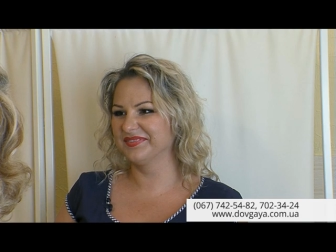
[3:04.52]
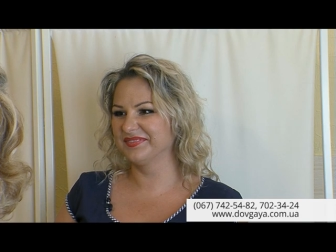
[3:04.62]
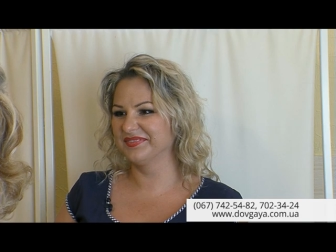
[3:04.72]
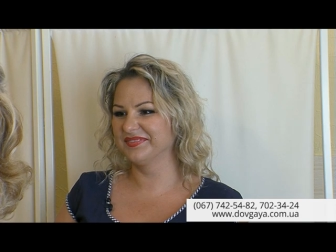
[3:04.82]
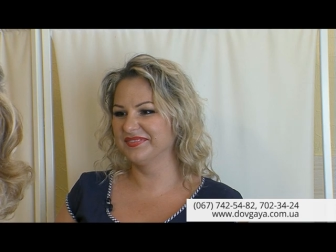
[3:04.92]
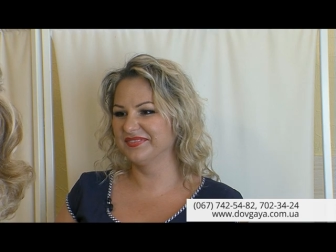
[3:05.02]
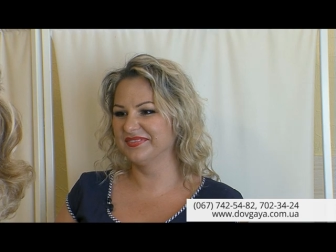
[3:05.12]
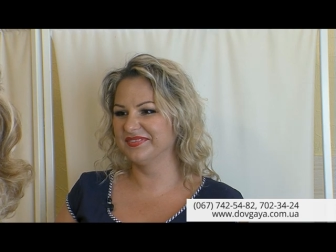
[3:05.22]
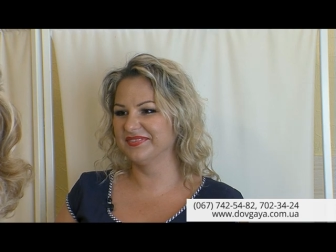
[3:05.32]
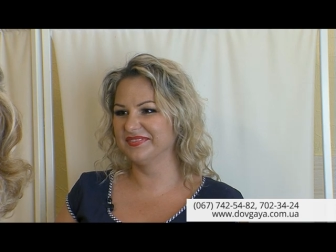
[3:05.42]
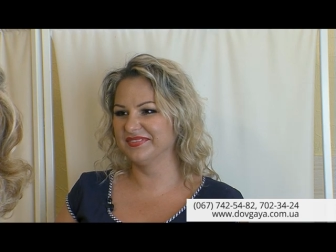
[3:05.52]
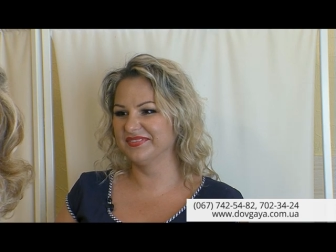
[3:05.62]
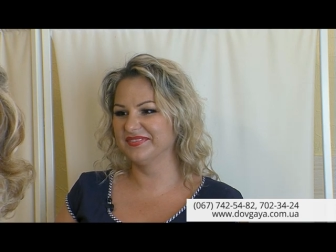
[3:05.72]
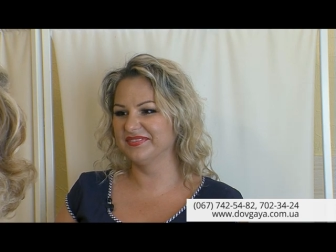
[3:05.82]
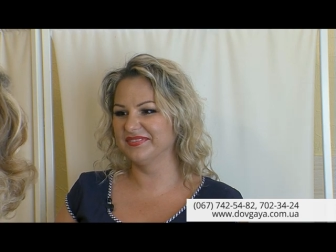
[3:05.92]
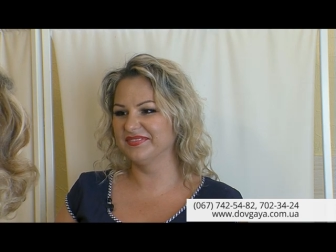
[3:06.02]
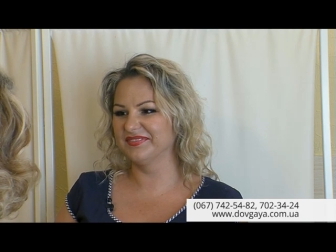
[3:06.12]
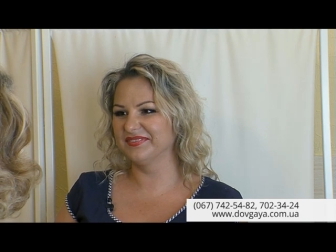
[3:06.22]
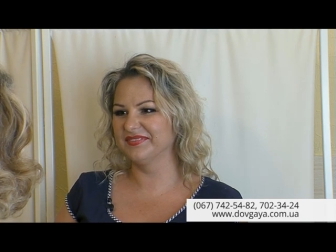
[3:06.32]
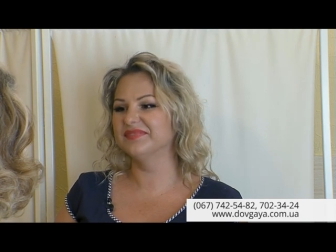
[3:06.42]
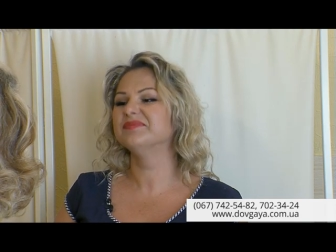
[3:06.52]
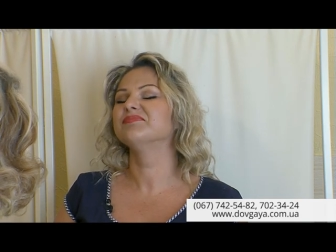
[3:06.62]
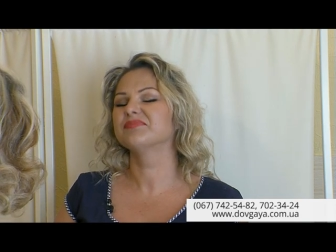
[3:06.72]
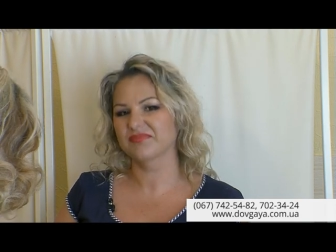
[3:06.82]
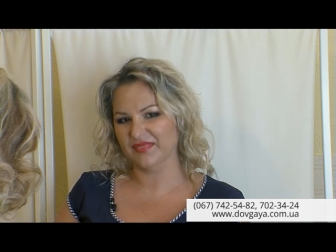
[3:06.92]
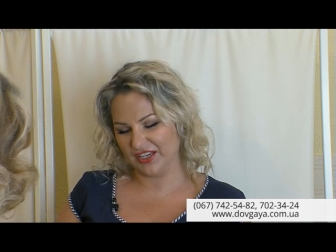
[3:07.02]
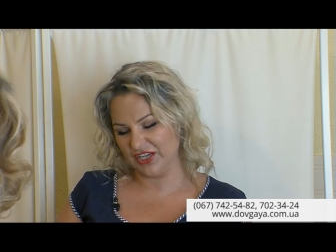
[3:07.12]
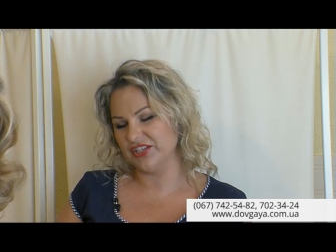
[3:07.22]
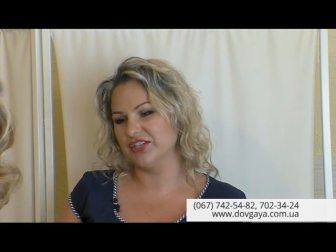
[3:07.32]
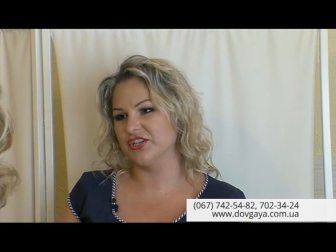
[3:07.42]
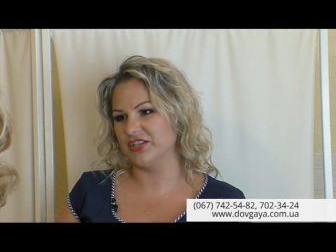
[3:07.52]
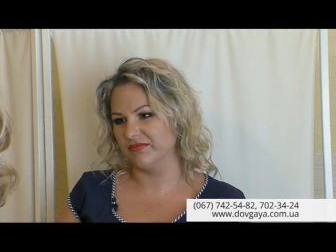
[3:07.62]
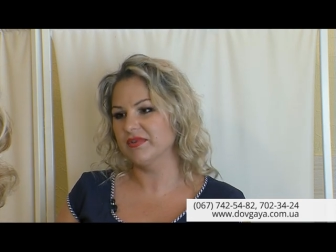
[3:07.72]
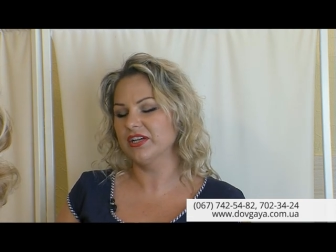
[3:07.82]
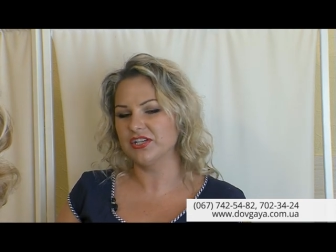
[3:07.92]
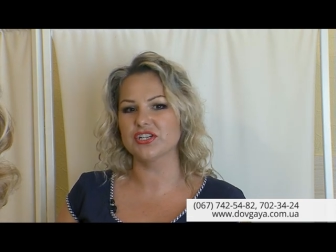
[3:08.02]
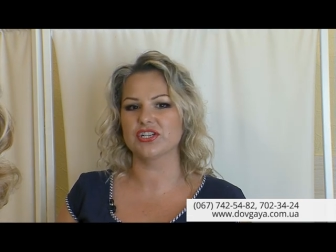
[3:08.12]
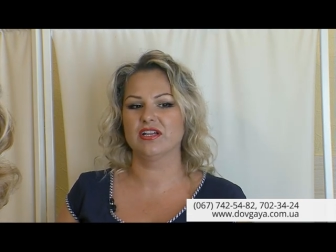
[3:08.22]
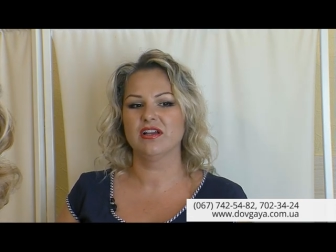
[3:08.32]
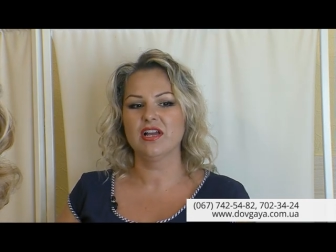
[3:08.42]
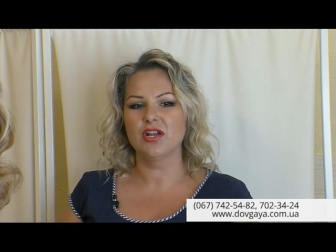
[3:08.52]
человек взглянув на себя в зеркало, полюбился. Конечно, конечно.